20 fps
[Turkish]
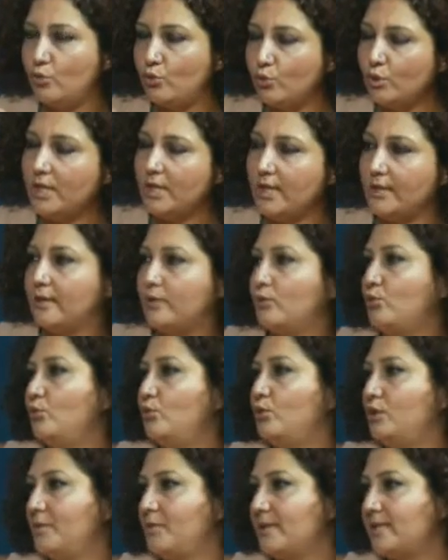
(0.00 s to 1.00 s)
Türkiye'de de
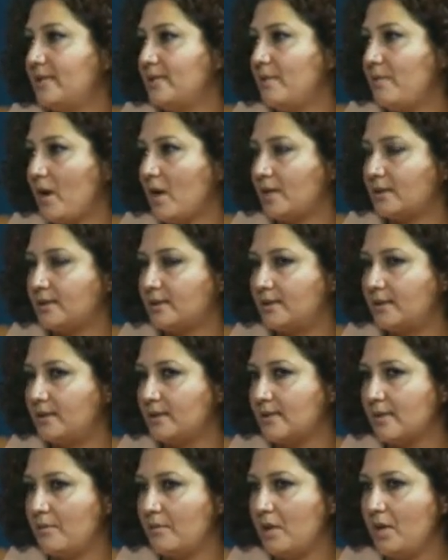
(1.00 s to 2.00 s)
uygulamasına
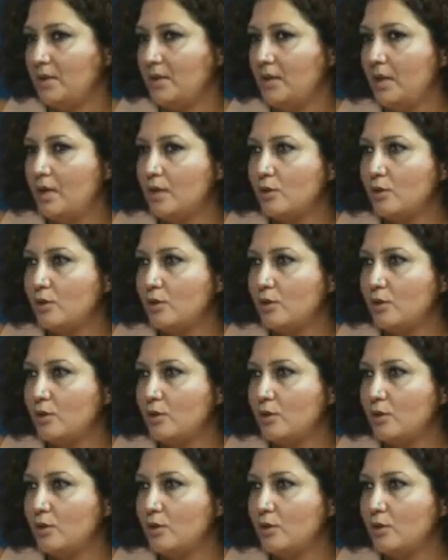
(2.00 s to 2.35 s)
baktığınız zaman